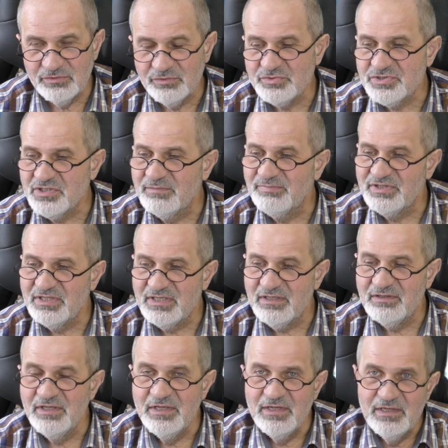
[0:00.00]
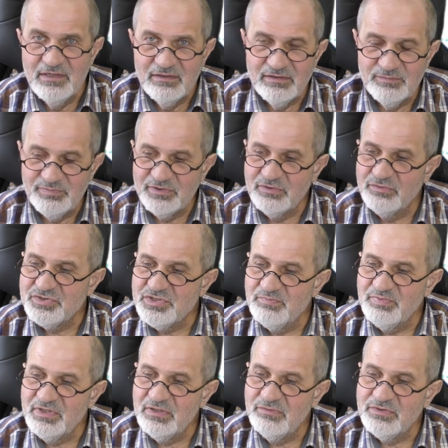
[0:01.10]
то, что я потерял на предыдущем
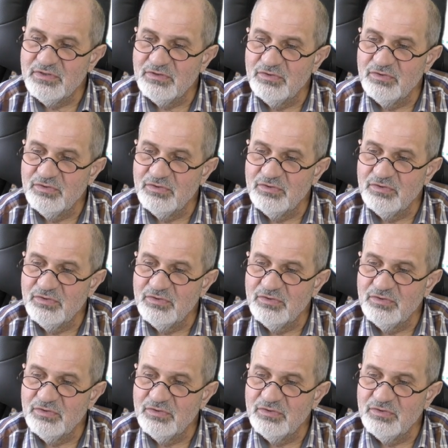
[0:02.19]
периоде,